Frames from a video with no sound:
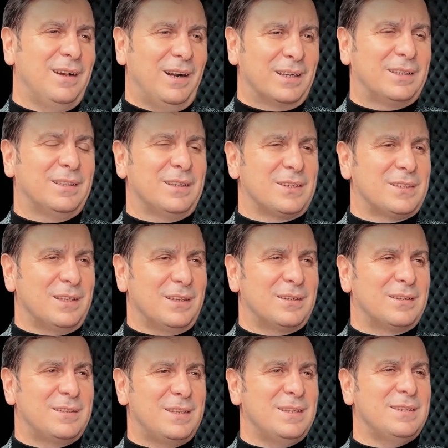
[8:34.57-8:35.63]

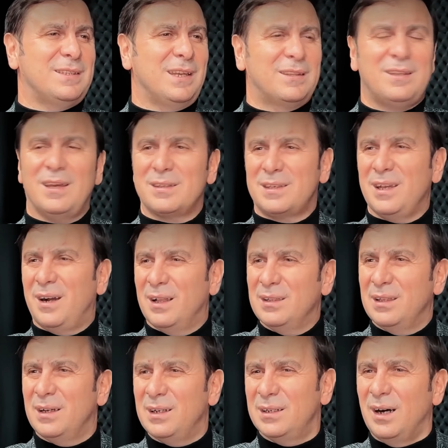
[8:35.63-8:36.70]
arkadaşlar siz yeter ki
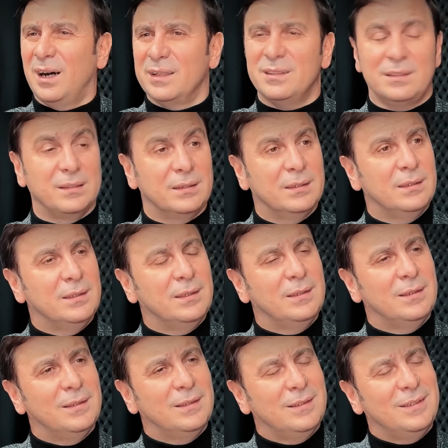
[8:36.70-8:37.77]
Allah anın.
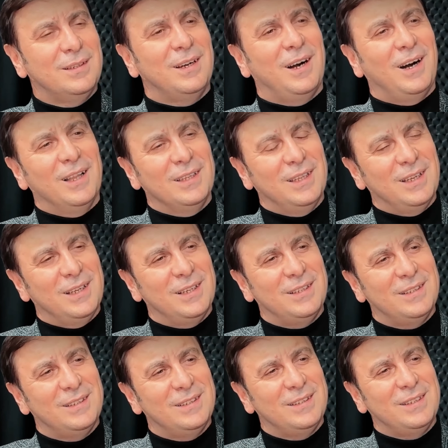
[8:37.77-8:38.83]
Allah
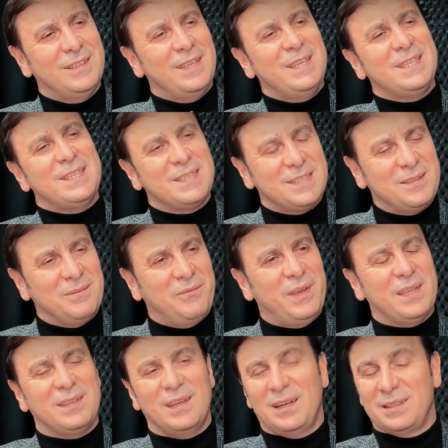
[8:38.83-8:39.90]
sizin
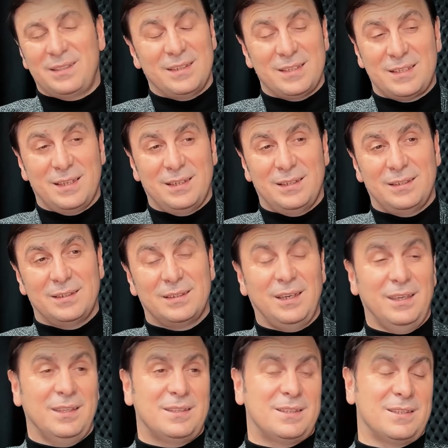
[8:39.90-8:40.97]
feryadınıza
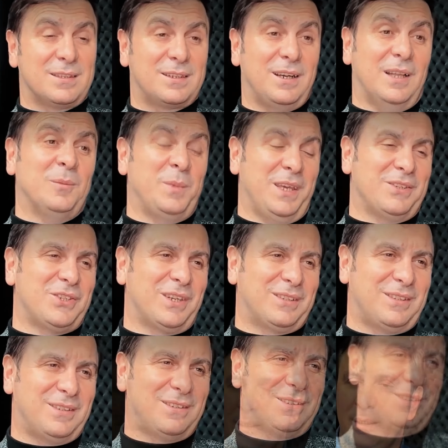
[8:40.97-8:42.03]
kayıtsız
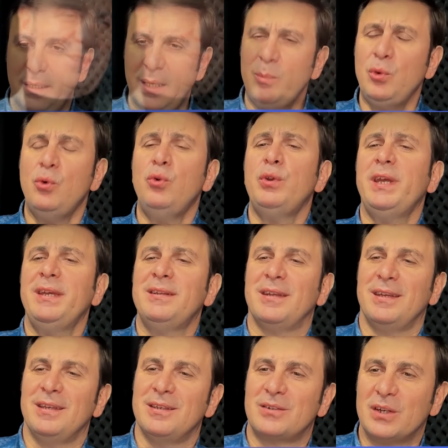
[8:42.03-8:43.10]
kalmayacaktır. Ebu
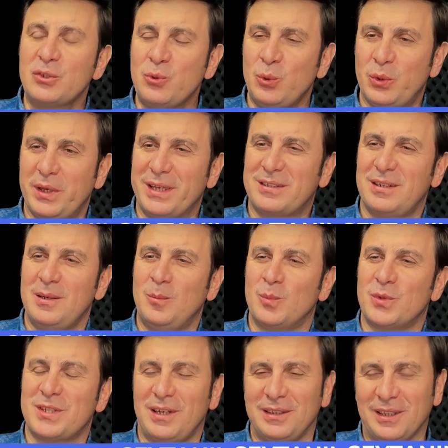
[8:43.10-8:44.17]
Hureyre'yi Resulü Ekrem
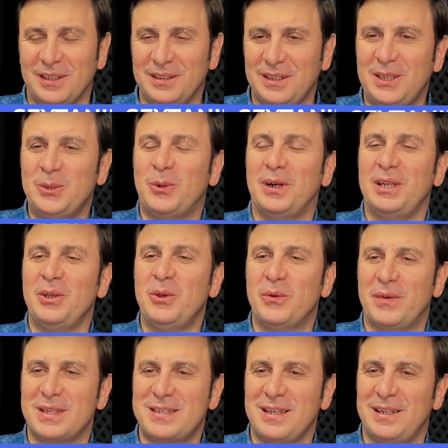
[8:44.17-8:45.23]
sallallahu aleyhi
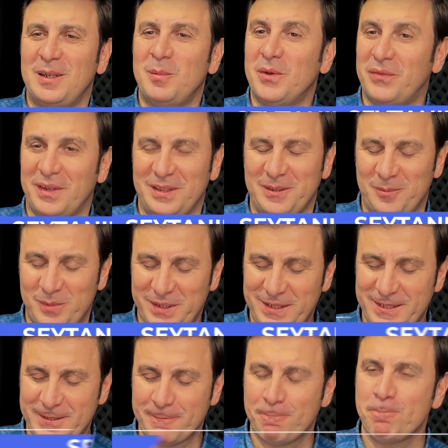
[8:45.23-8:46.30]
ve sellem
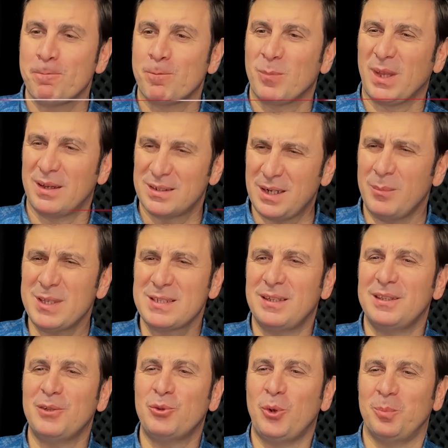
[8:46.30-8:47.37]
Efendimiz
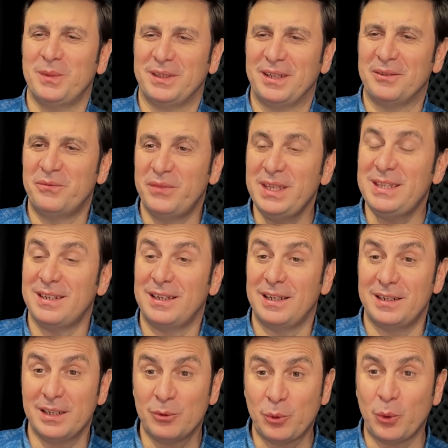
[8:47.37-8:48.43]
Ramazan'da toplanan
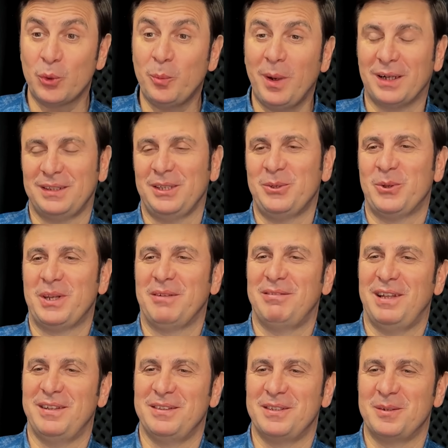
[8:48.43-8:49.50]
fitreleri korumakla
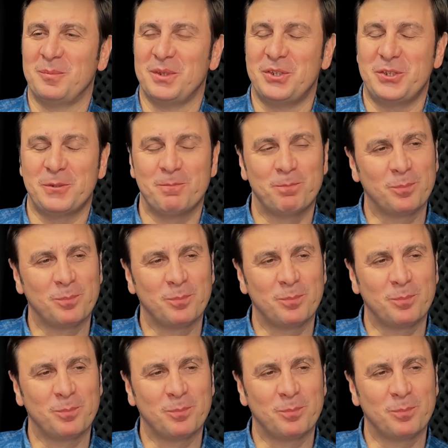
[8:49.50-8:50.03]
görevlendirmiş.